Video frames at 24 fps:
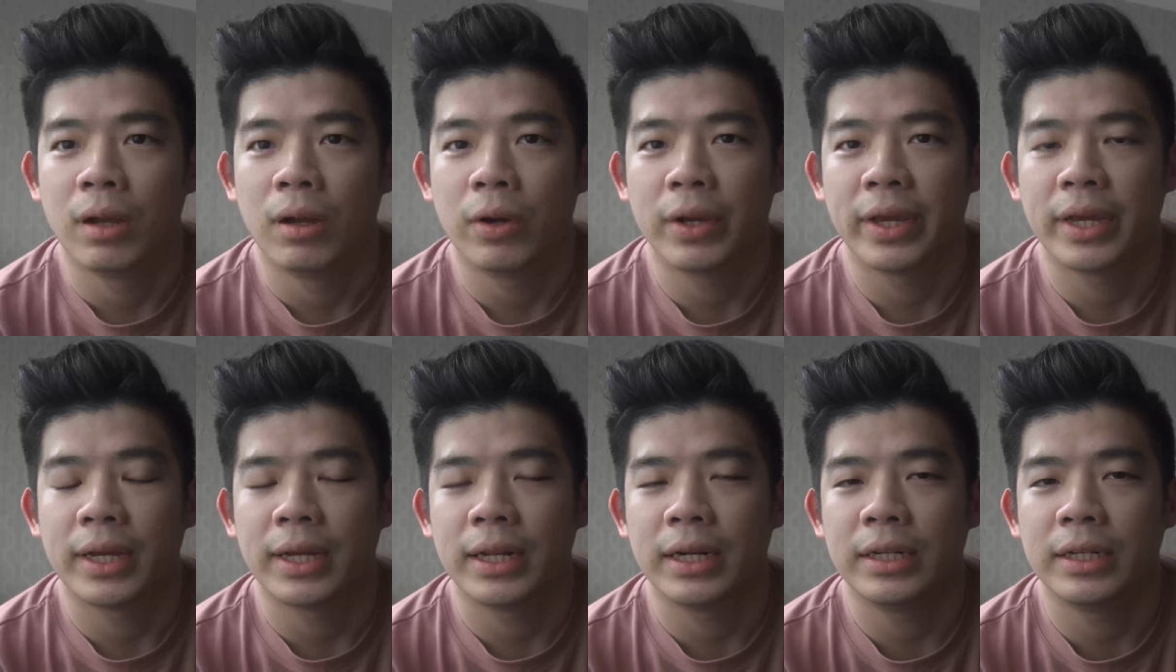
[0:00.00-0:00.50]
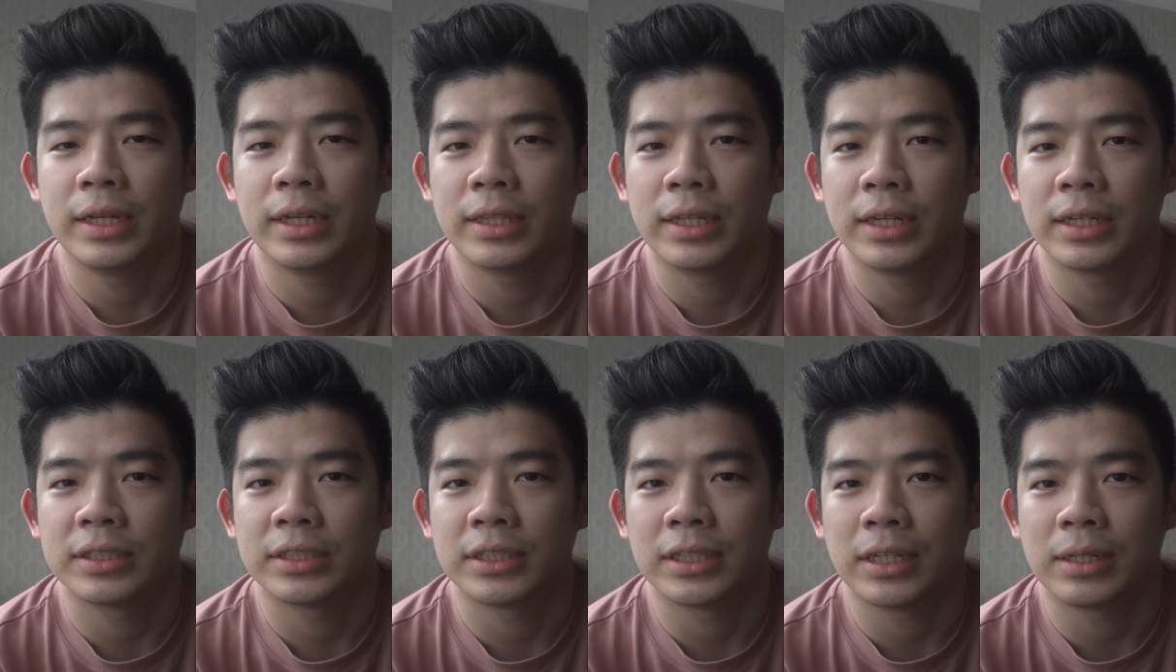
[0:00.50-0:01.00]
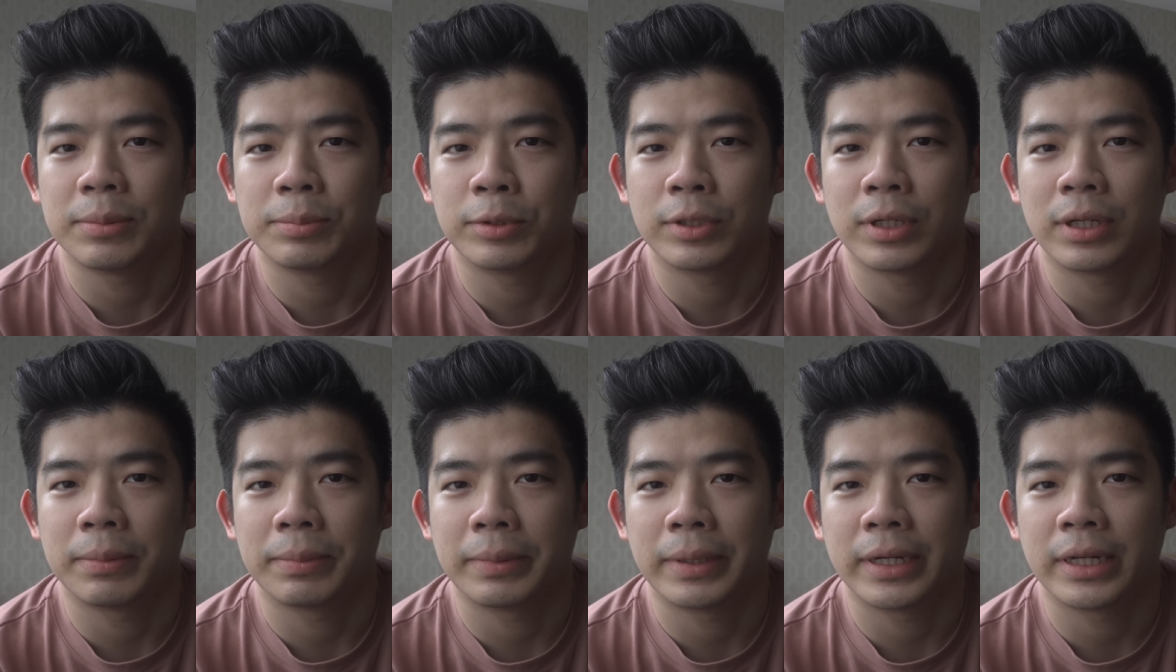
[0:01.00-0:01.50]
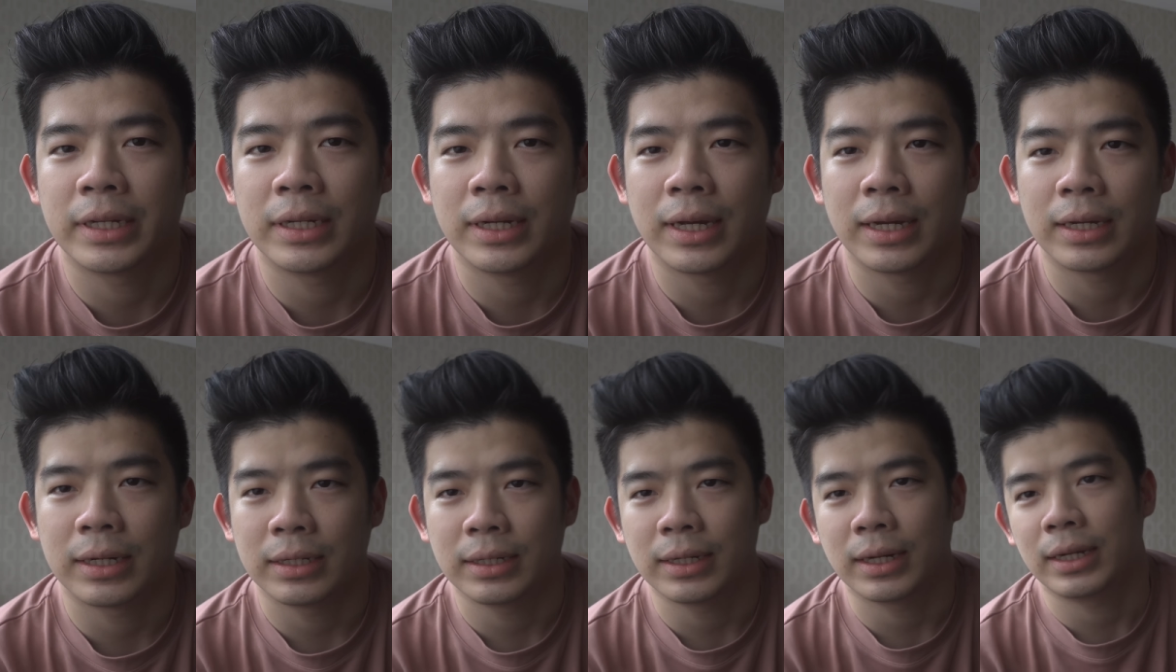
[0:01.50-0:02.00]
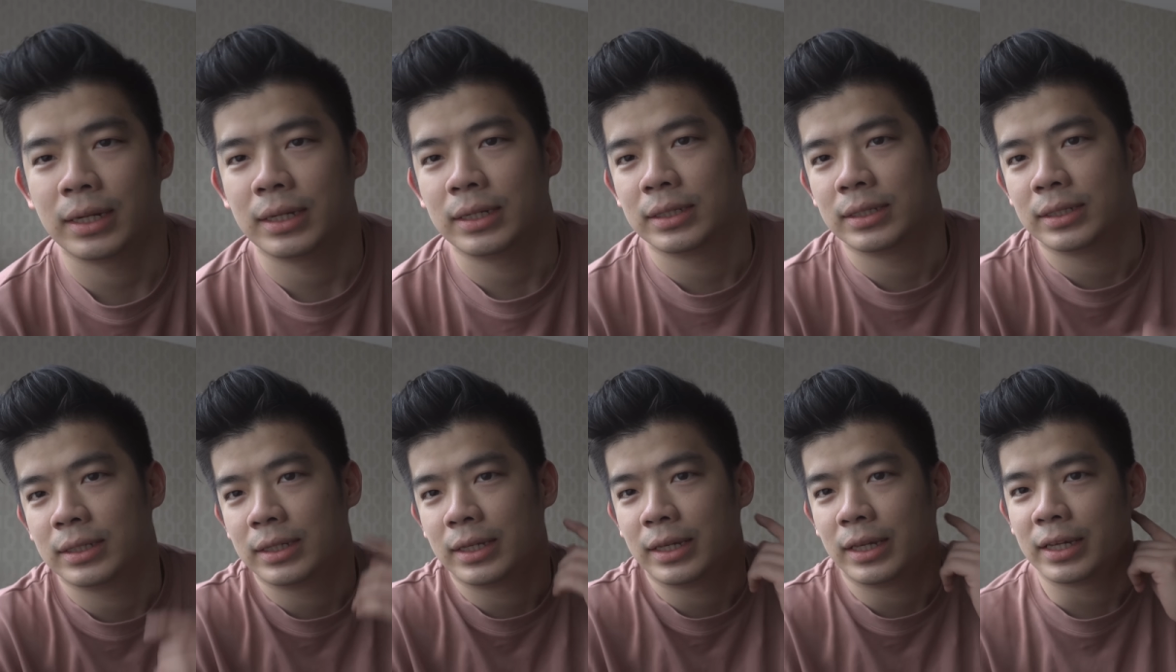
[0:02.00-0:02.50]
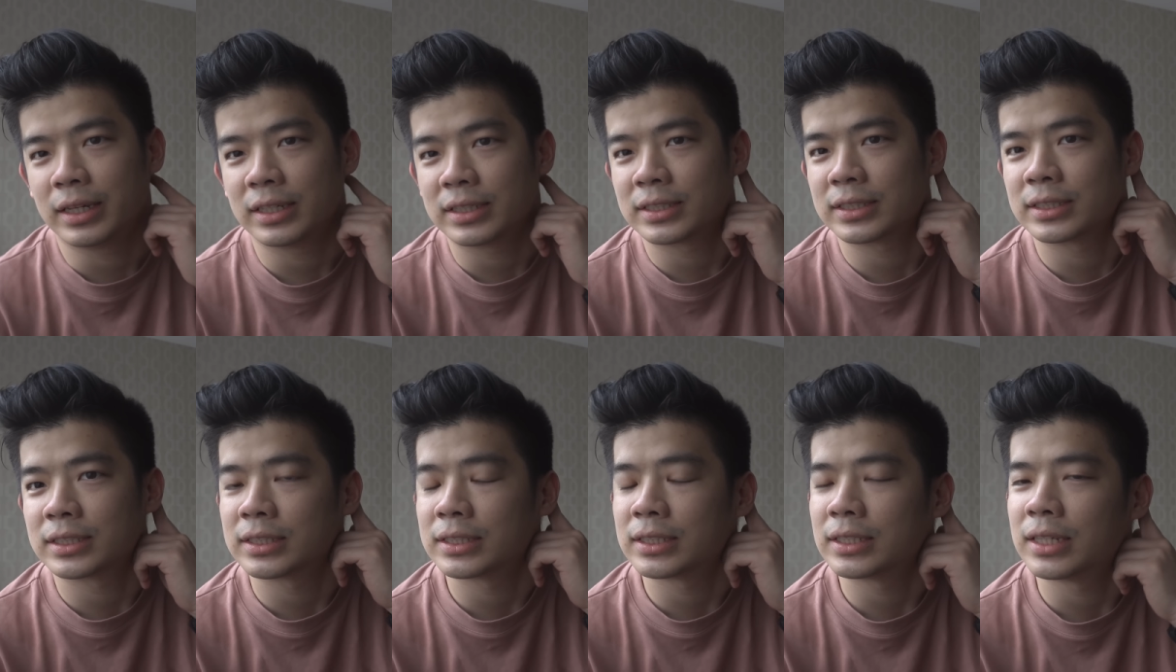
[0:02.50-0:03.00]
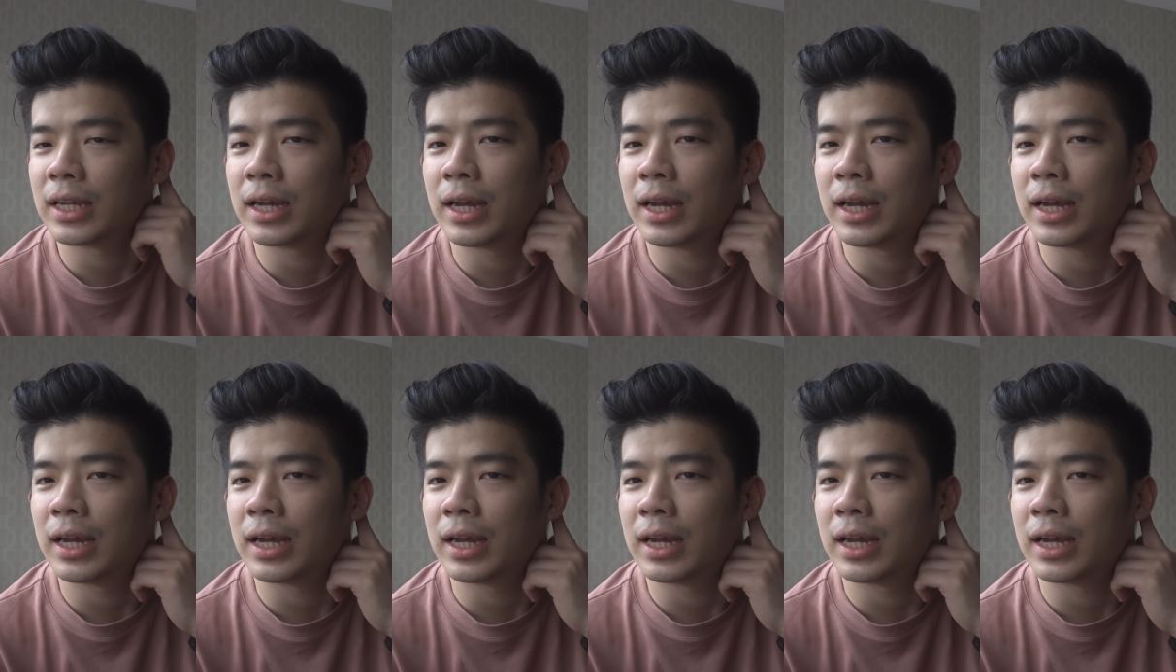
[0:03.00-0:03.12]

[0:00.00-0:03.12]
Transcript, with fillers: Oke, kali ini kita ke Singapura ngapain? Karena yes,